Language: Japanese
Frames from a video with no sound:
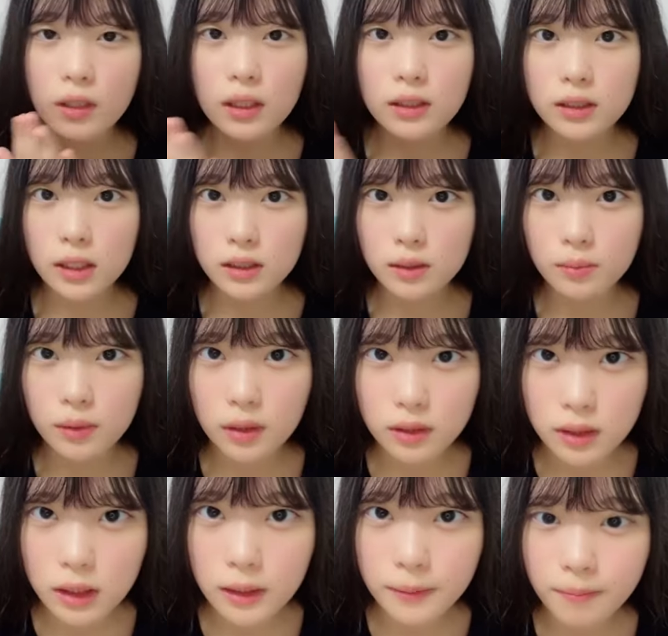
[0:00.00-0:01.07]
お母さんちもだ
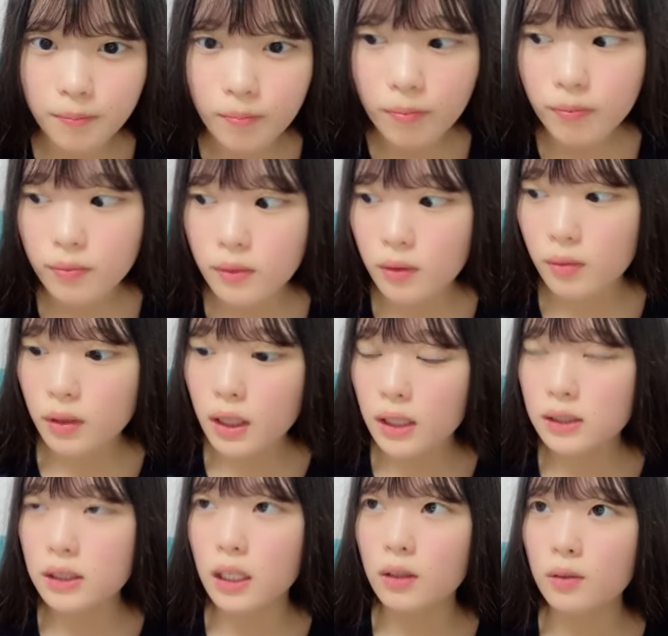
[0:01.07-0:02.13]
しお
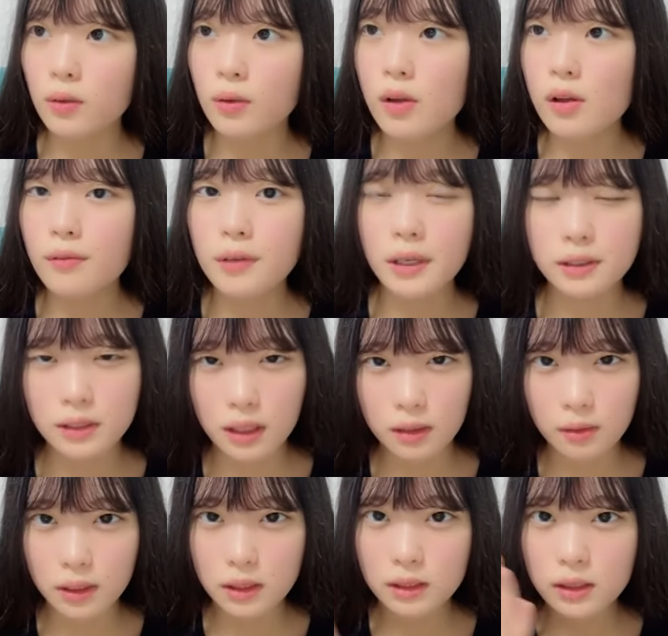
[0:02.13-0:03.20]
母さんのお母さ
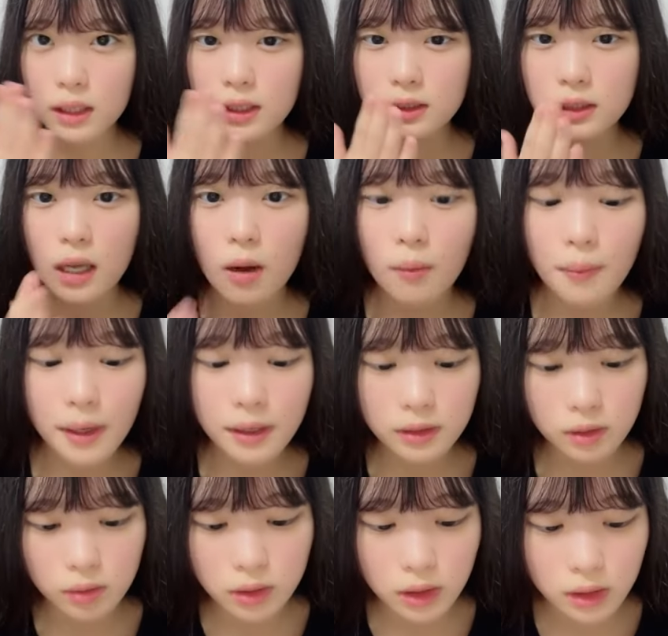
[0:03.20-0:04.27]
ん私からしたおばあ
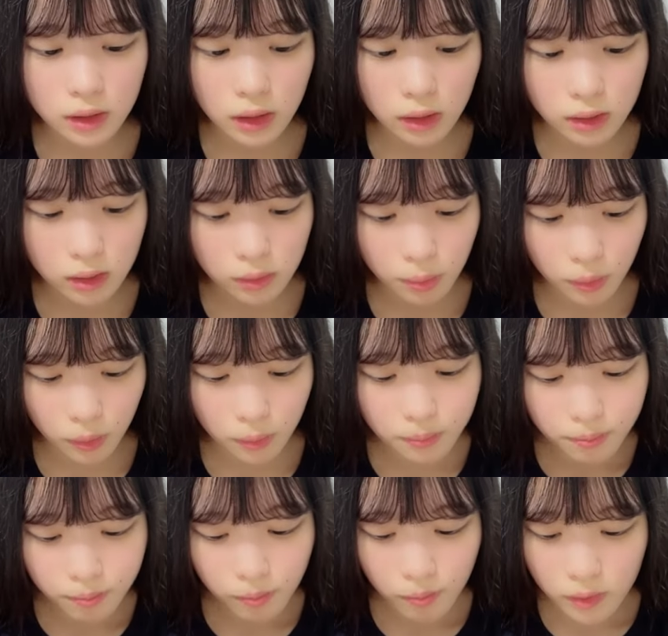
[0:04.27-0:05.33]
ちゃんはジェイちゃんちでも
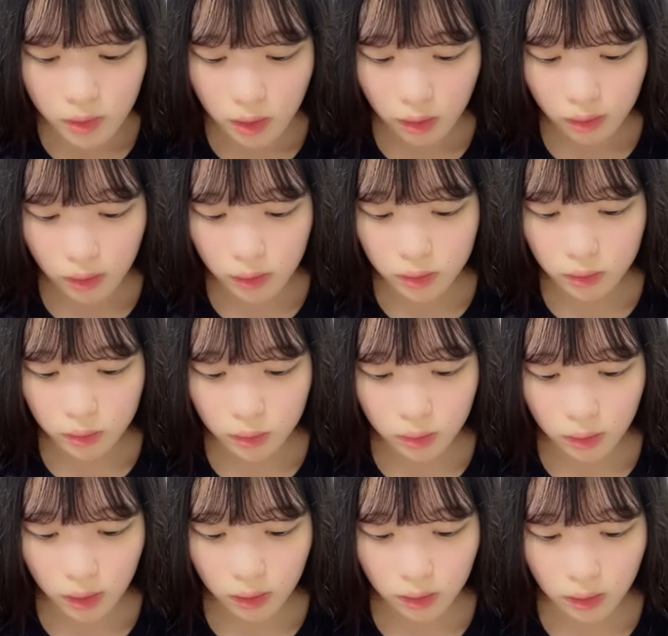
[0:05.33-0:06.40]
使ってる醤油があっ